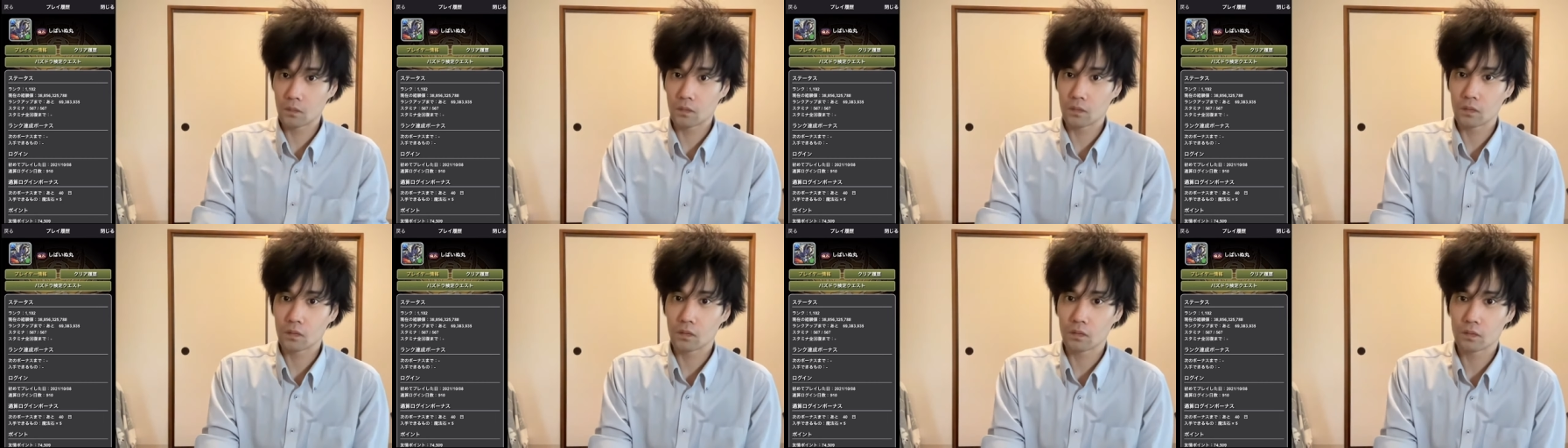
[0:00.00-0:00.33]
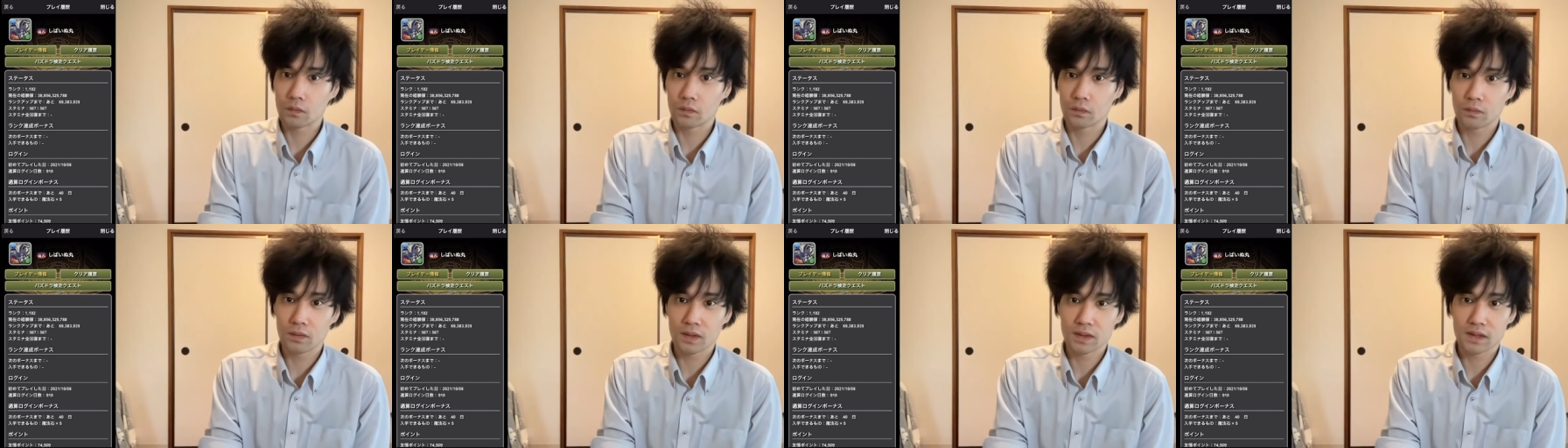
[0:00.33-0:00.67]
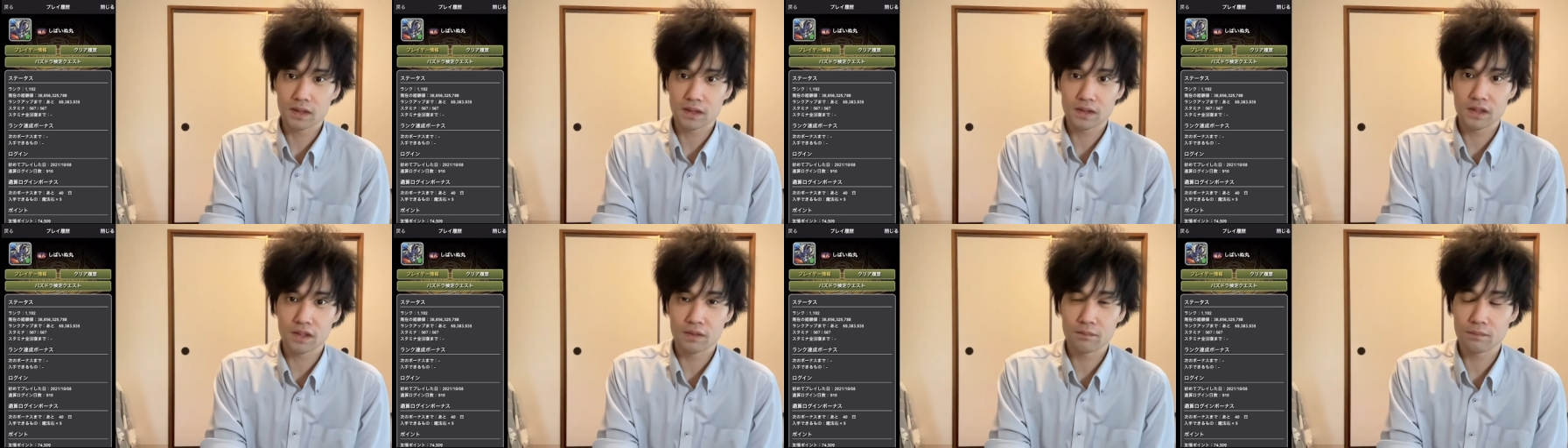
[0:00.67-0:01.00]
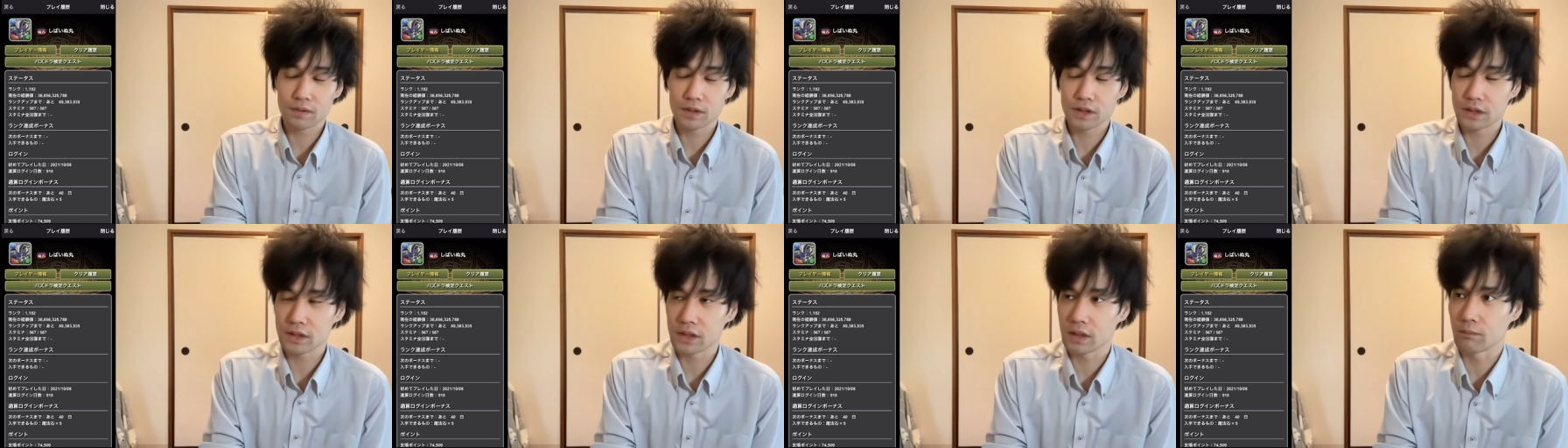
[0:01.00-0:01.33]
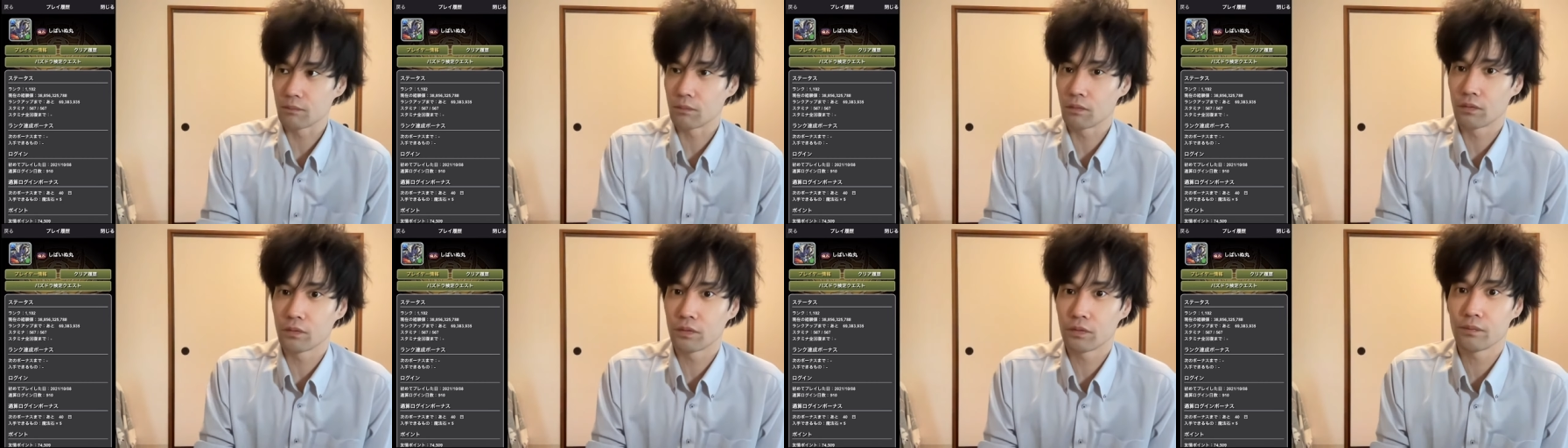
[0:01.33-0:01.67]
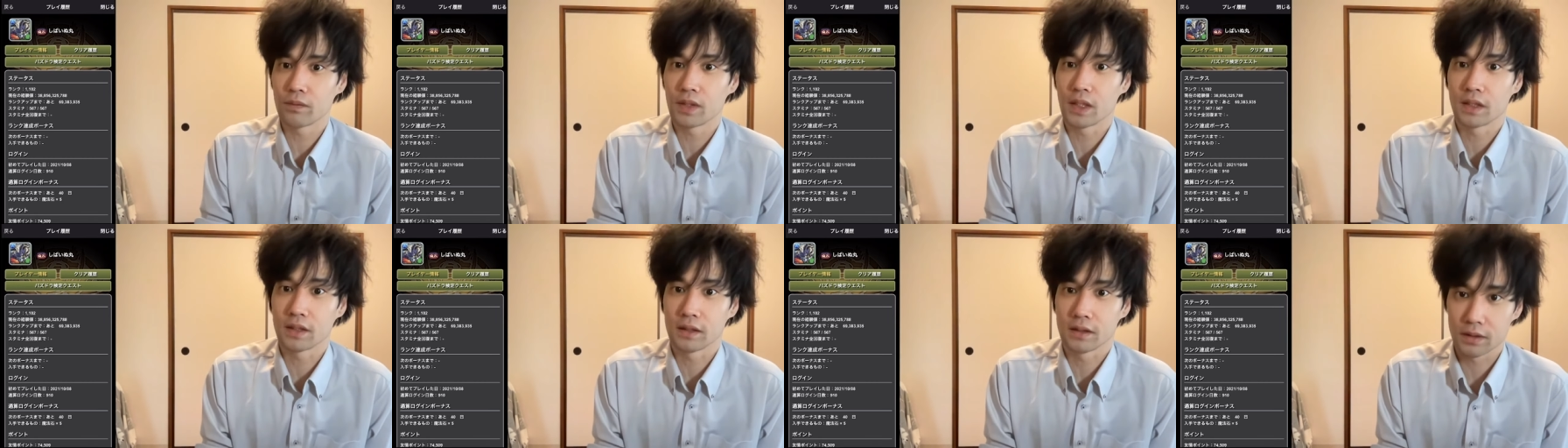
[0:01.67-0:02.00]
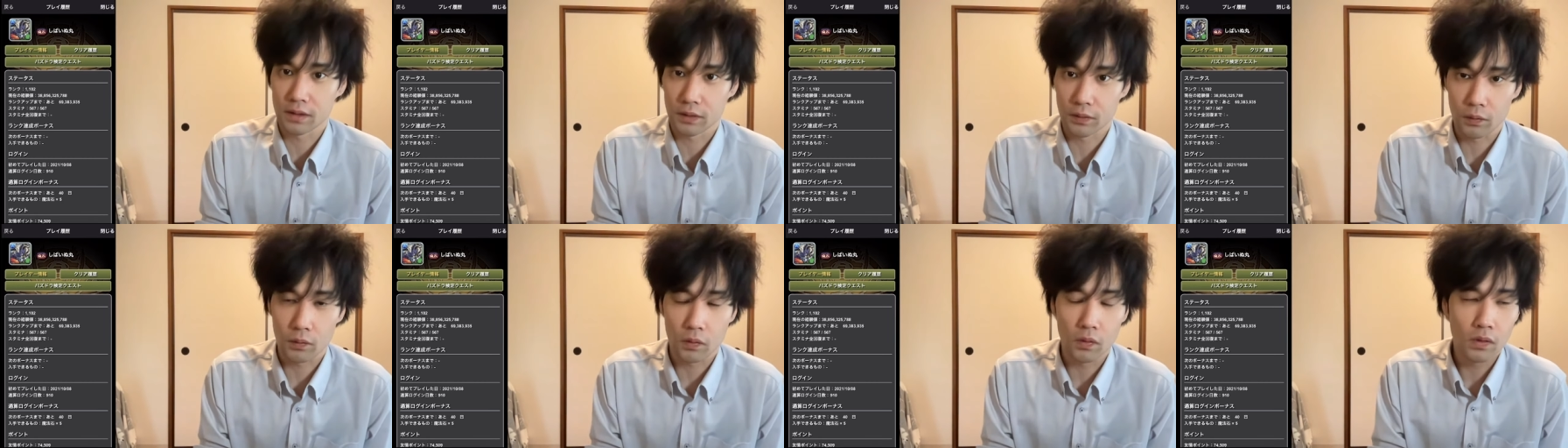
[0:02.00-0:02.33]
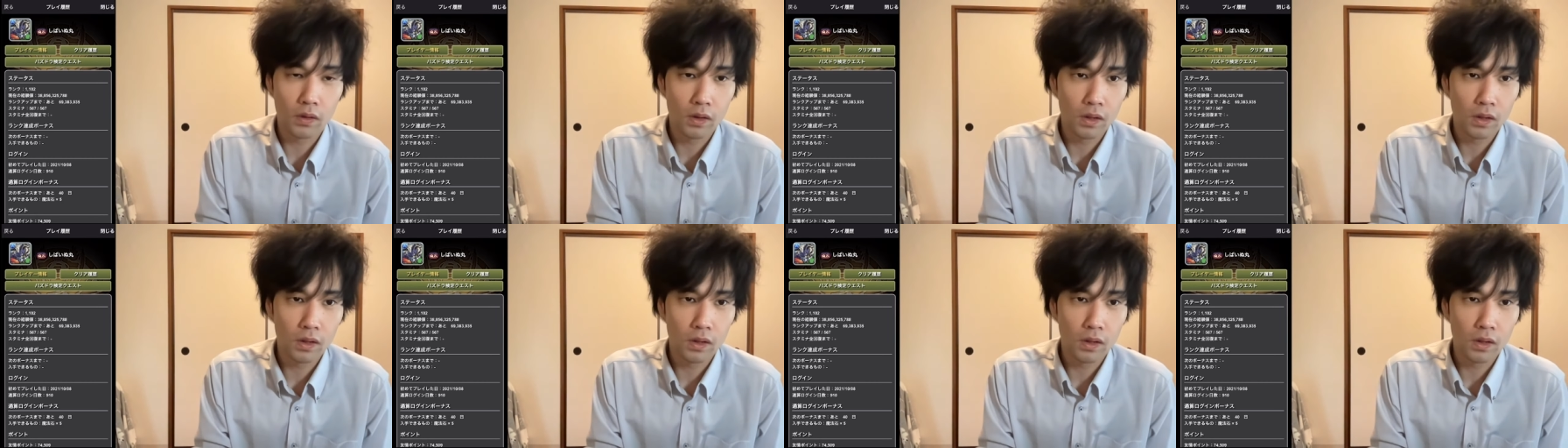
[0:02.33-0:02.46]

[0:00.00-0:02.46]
この動画撮影日時点は木曜日なんですけど、